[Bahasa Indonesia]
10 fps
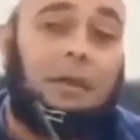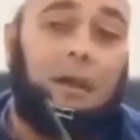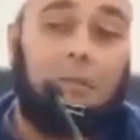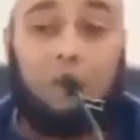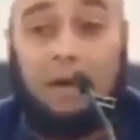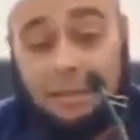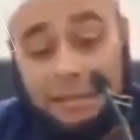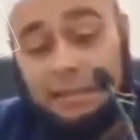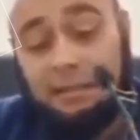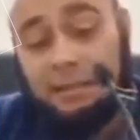Alpukat
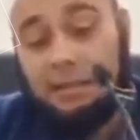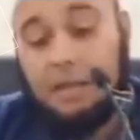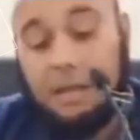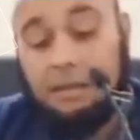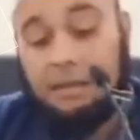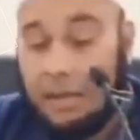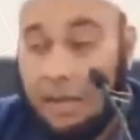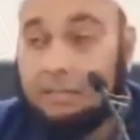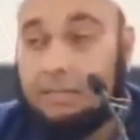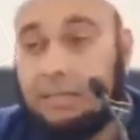ini anda
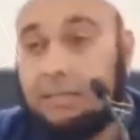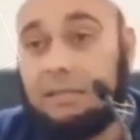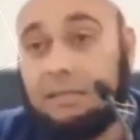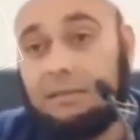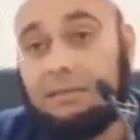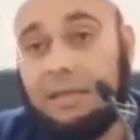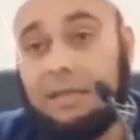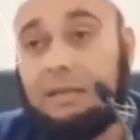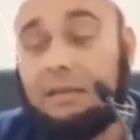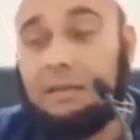kasih ya,